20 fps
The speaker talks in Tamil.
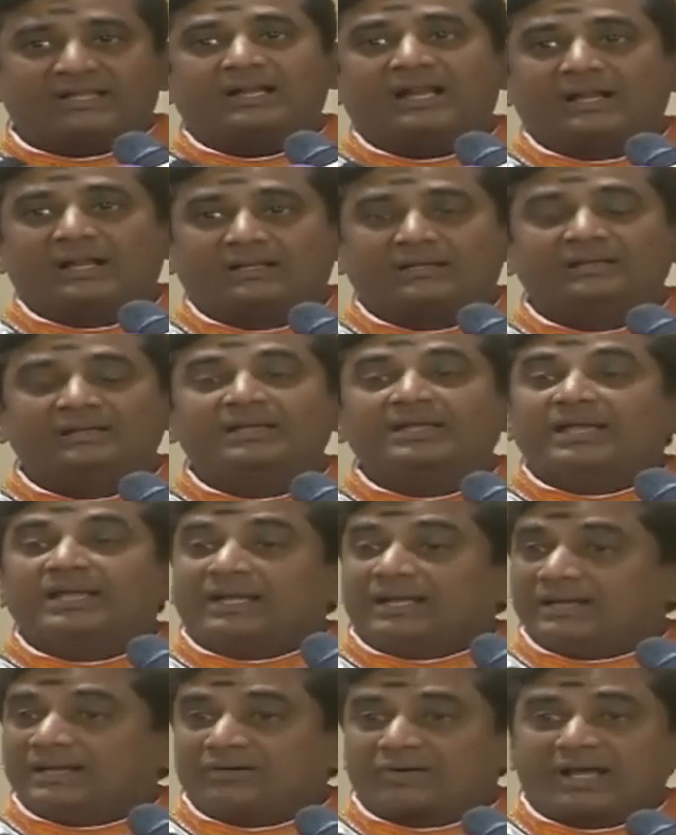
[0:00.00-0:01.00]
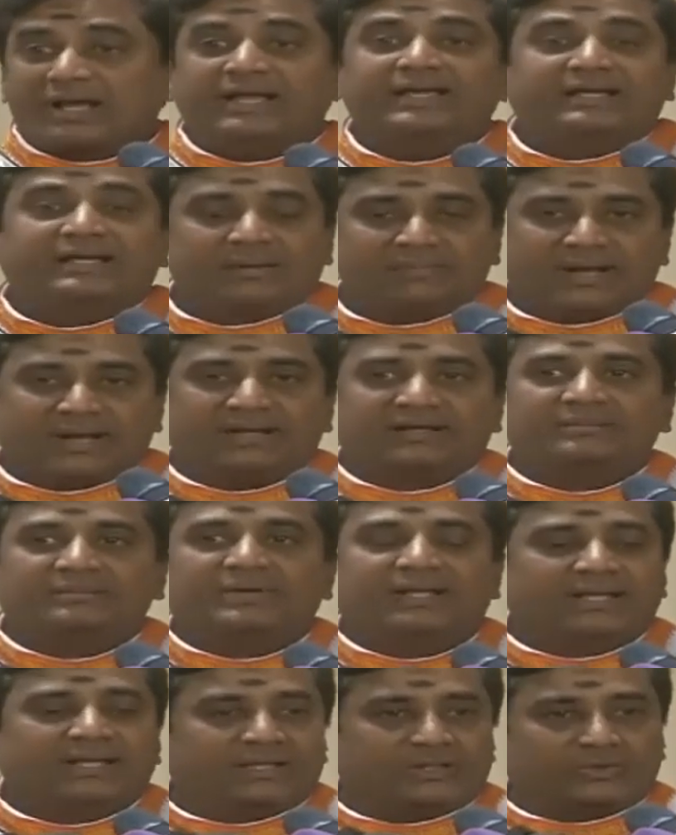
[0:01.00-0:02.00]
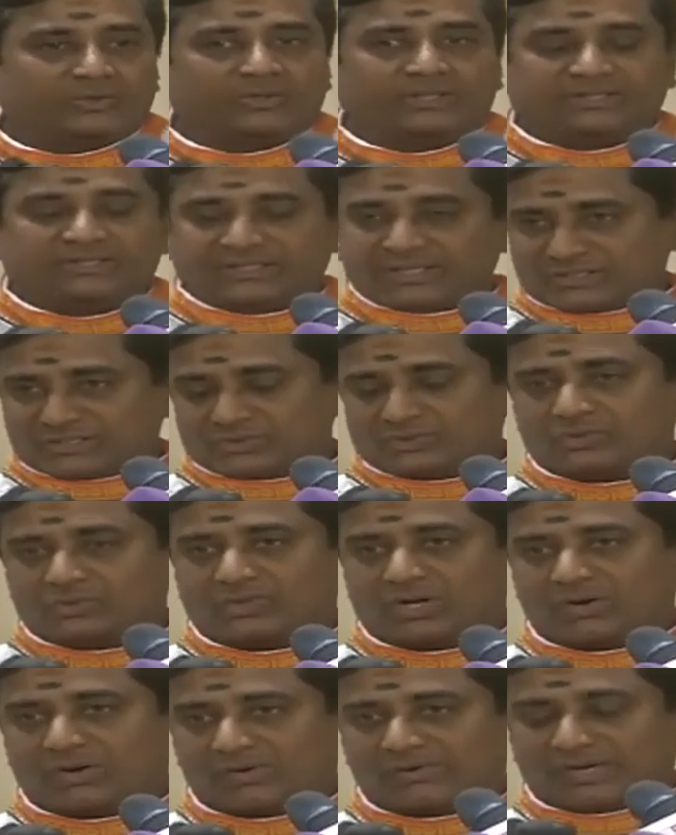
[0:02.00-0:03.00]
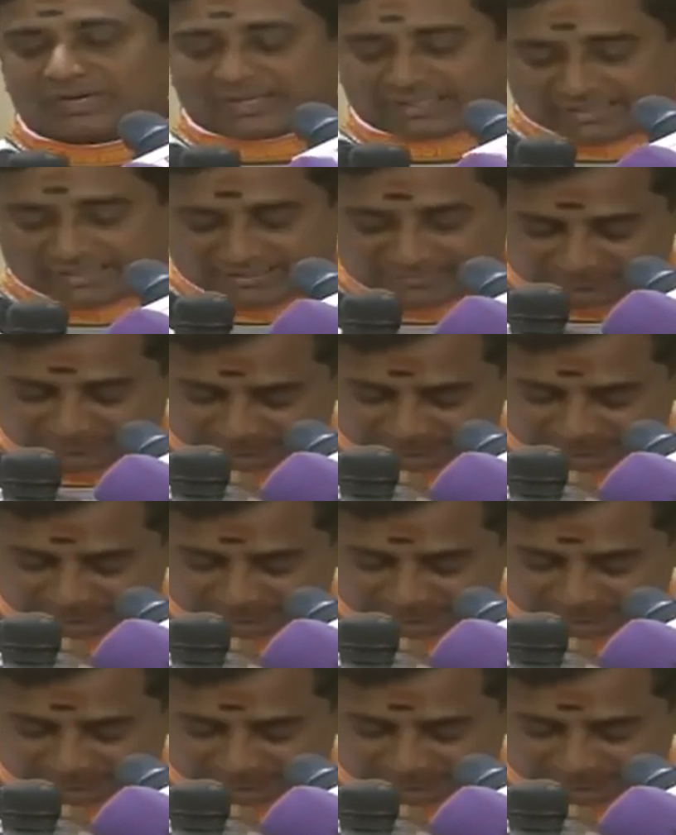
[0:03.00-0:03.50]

தான் நான் என்னோட ஹை கமாண்ட் மரியாதைக்குரிய தினேஷ் குண்ட்ராவுக்கிட்ட